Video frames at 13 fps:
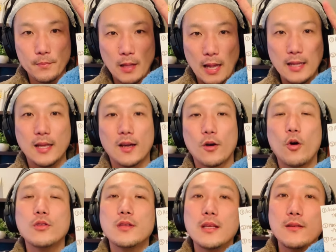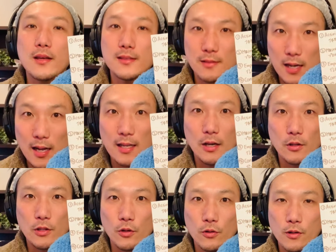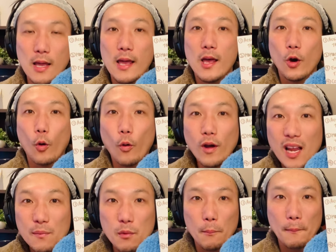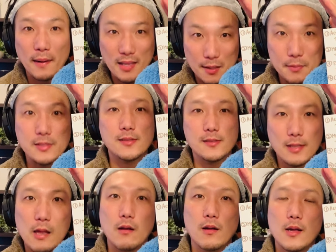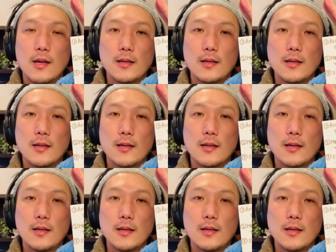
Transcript: はい。コンティニュアスラーニングということで、親も学び続ける。